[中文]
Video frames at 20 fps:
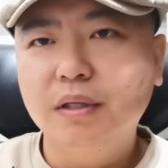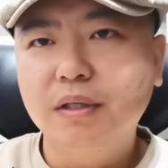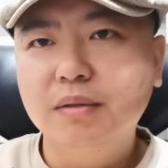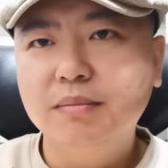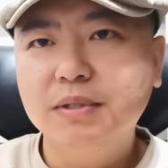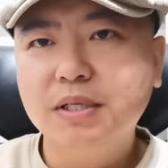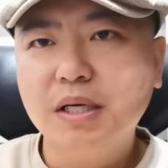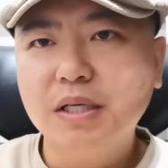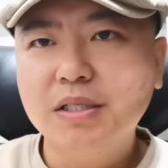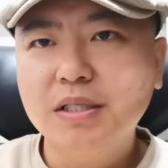那么
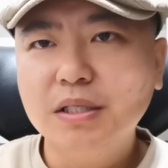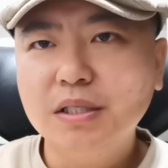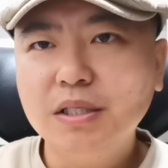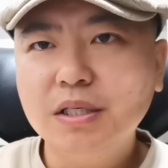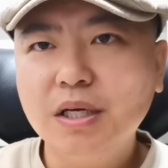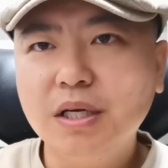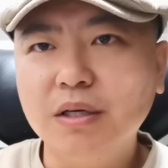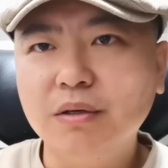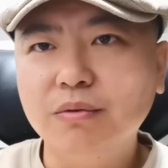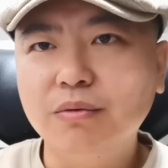在经
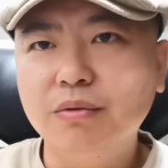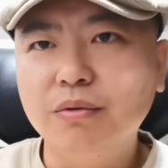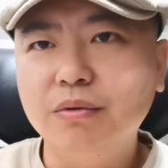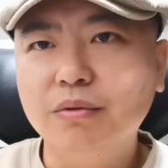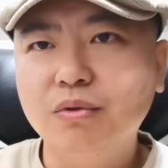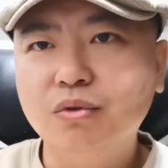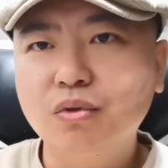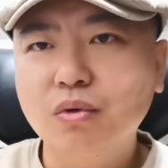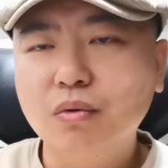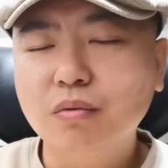济领域，
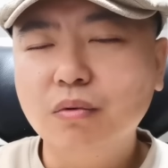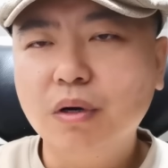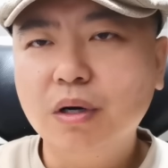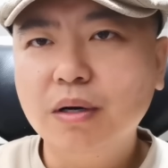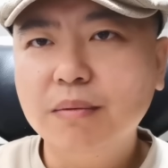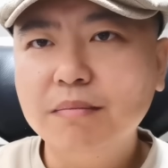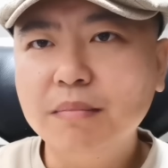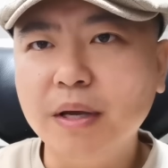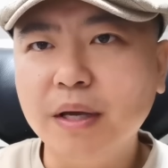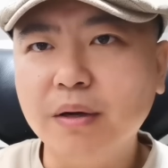中国和
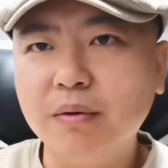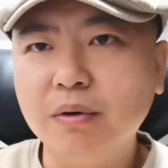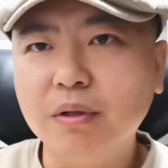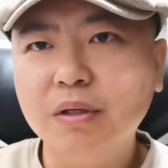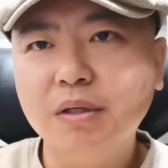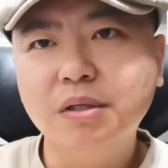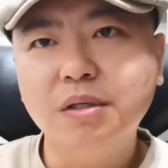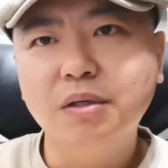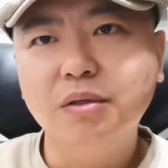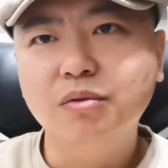美国的
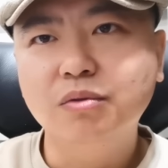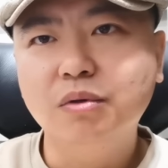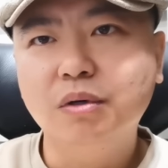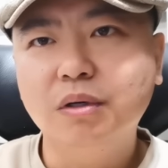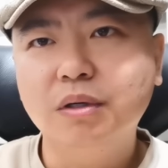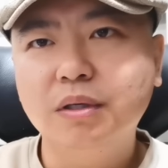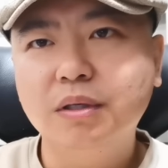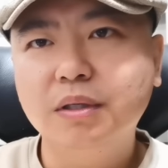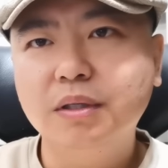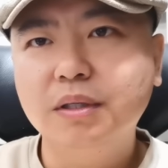合作
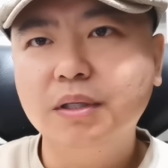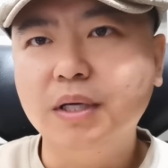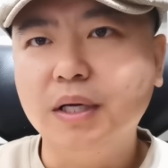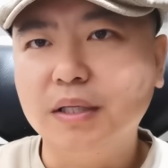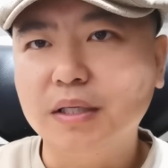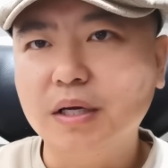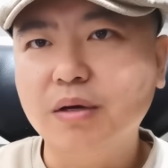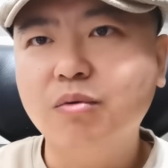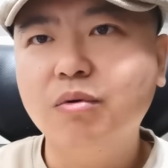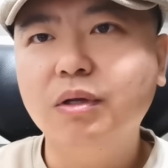也
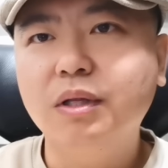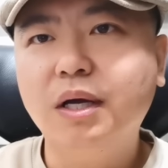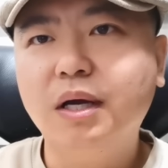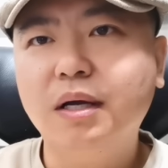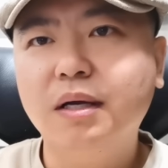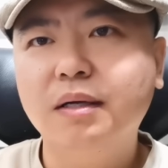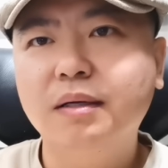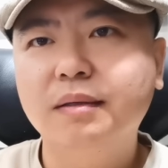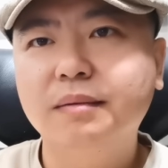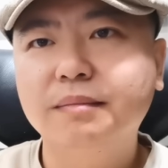在扩大，
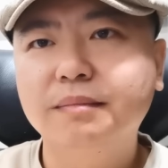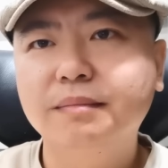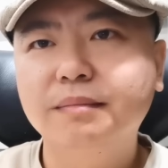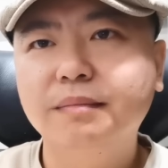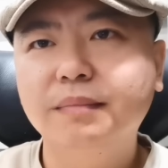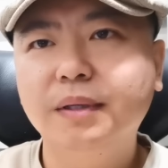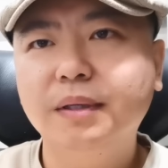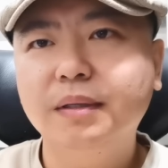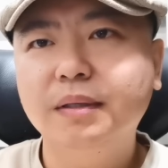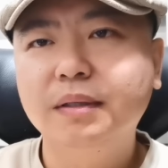
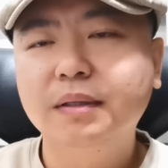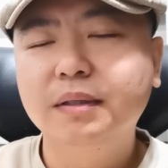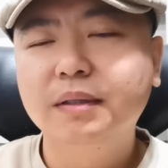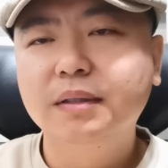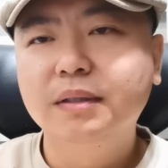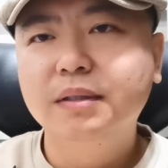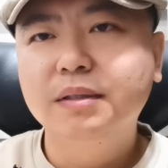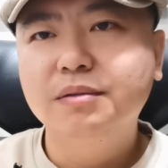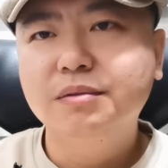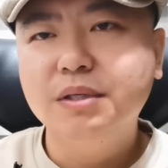
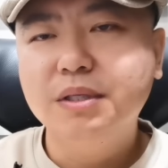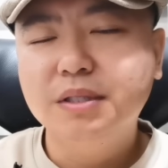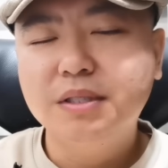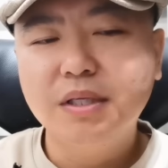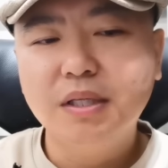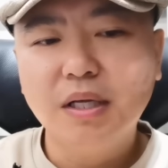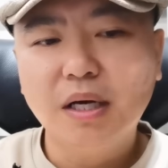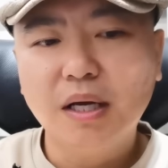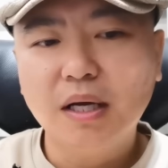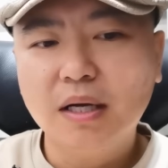所以
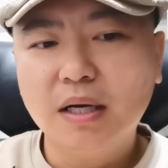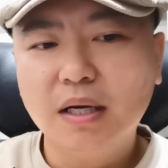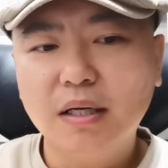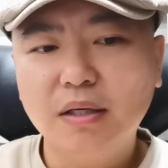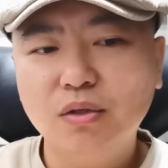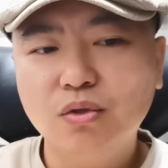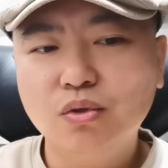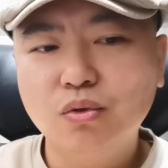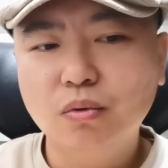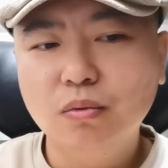现在来看
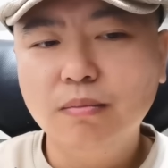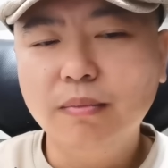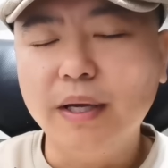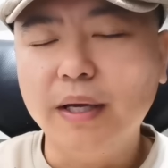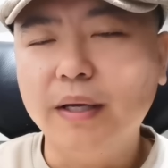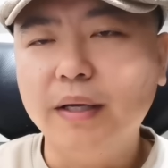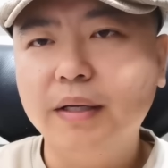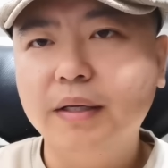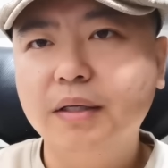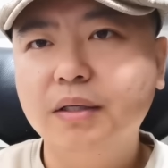中
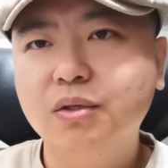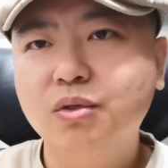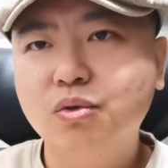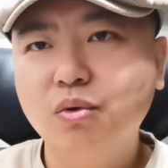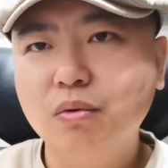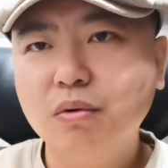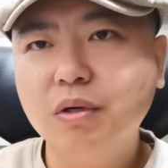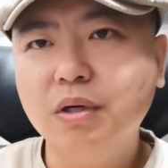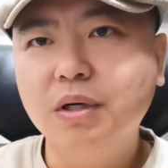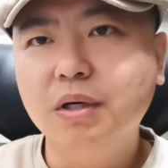美。
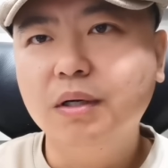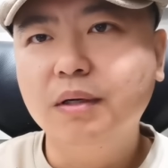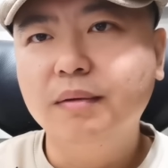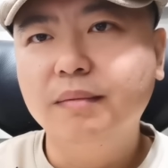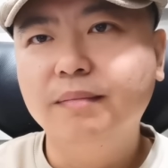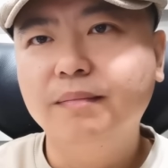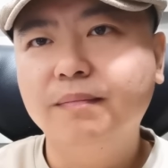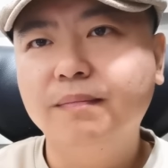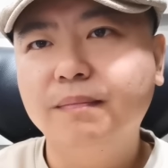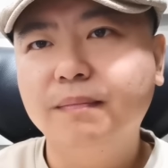中俄
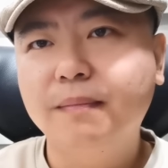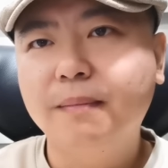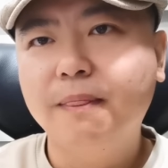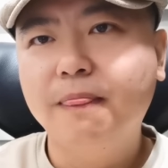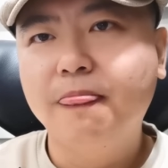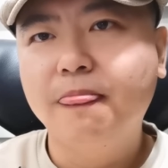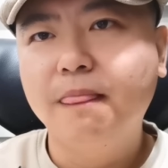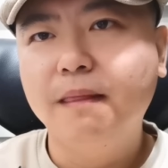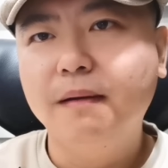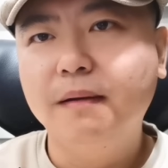
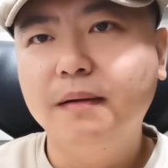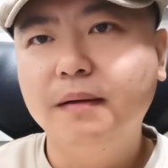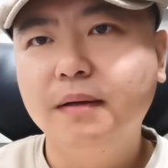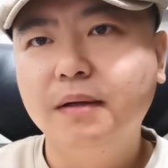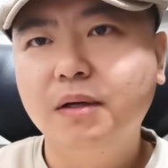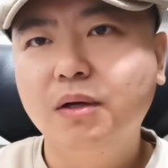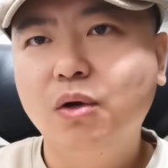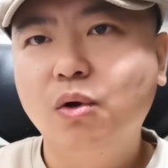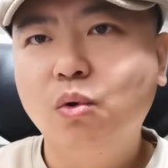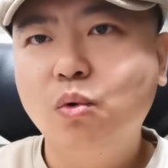
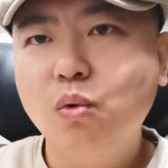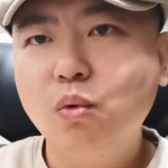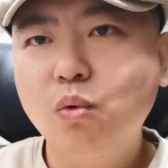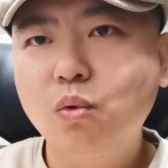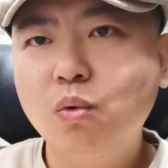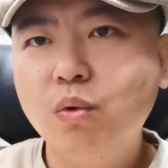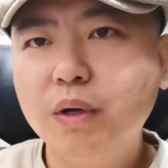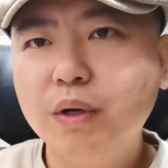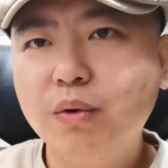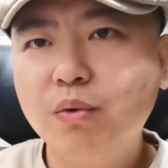互
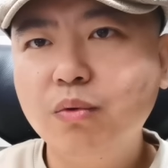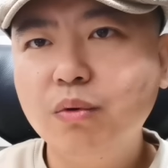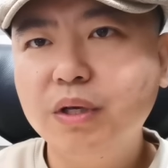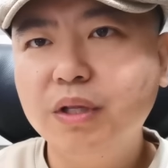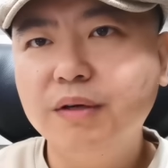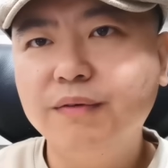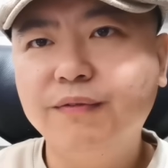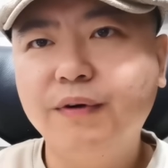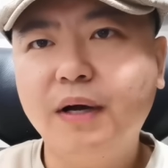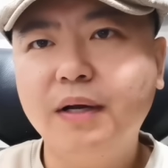惠互利
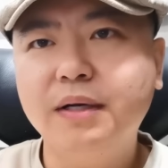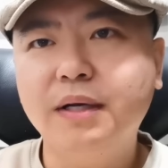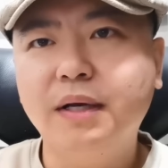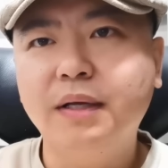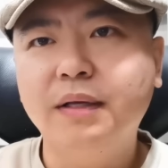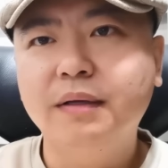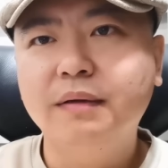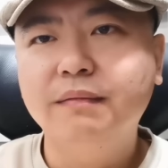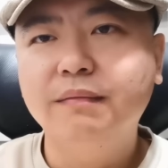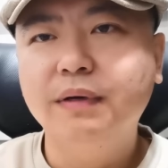的发展，
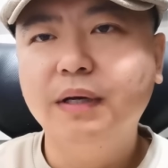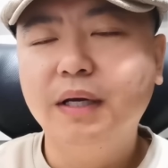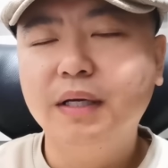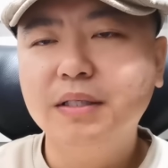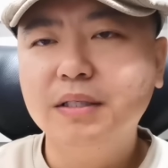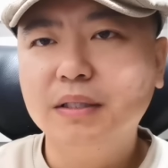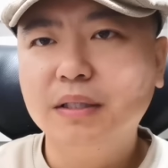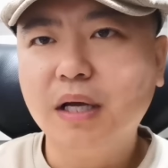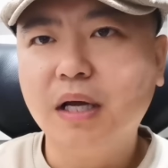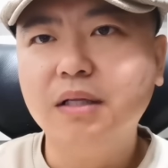未来
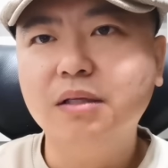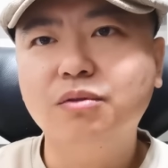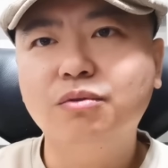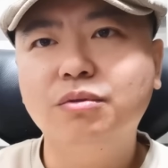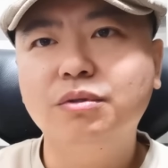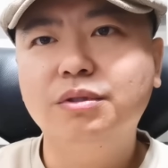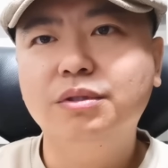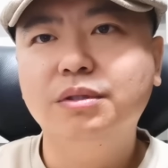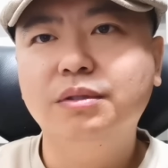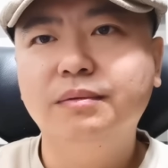是大的趋
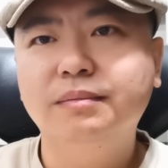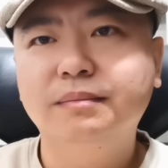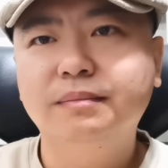势。